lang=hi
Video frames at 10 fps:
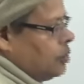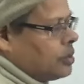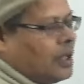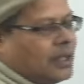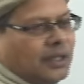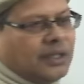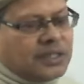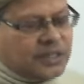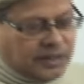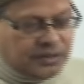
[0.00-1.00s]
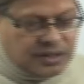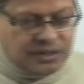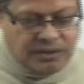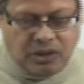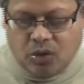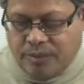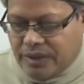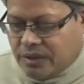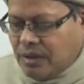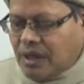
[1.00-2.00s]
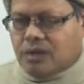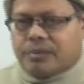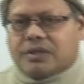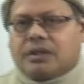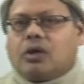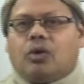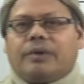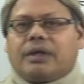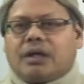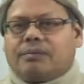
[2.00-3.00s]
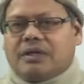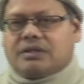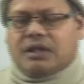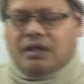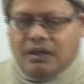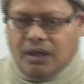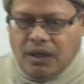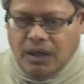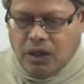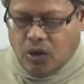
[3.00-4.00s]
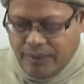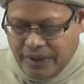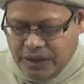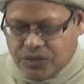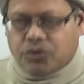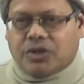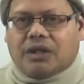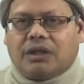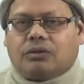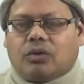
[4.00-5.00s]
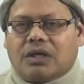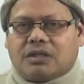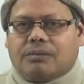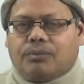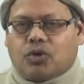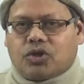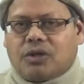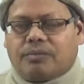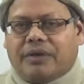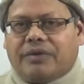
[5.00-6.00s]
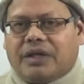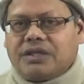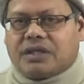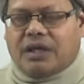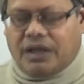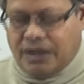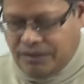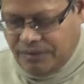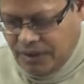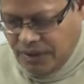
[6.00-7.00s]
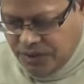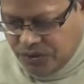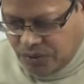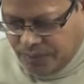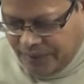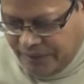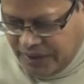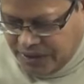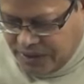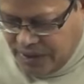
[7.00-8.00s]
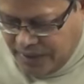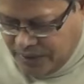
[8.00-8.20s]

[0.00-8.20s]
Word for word: उद्घाटन इन द सेंस गवर्नमेंट 100 परसेंट गवर्नमेंट के पास था गवर्नमेंट ने सोचा कि थोड़ा सा पोर्शन प्राइवेटाइज करेंगे सो so, प्राइवेटाइज किया